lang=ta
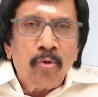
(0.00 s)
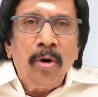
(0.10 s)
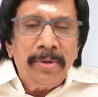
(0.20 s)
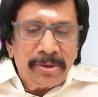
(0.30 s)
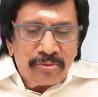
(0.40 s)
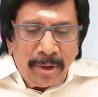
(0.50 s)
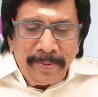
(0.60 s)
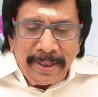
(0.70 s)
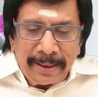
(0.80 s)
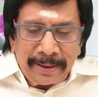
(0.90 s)
கோமல்
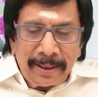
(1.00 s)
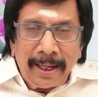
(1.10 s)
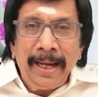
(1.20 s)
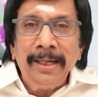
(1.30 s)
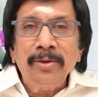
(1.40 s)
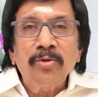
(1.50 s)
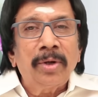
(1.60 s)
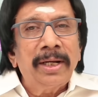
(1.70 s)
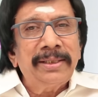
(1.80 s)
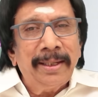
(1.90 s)
சுவாமிநாதன் ஆயிரத்தி
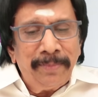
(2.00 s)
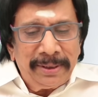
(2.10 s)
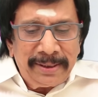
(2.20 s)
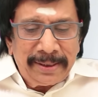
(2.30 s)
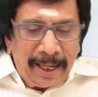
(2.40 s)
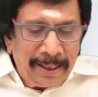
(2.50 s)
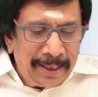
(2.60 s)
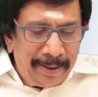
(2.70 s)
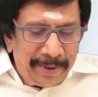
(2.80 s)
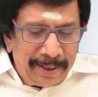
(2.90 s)
தொள்ளாயிரத்தி எண்பத்தி
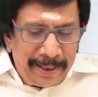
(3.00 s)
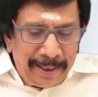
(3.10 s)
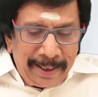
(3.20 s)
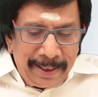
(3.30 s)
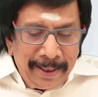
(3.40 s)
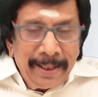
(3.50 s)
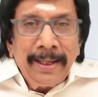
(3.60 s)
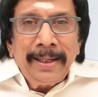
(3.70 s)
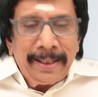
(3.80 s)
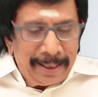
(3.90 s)
நான்காம் ஆண்டிலே
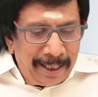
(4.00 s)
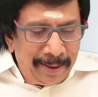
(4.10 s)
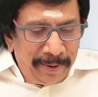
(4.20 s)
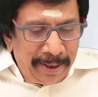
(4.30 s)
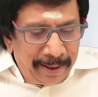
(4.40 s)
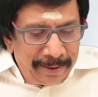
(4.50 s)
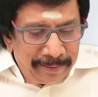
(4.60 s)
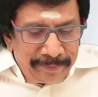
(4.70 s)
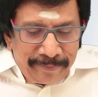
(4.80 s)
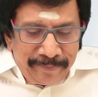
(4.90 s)
எனக்கு அனுப்பிய கடிதம்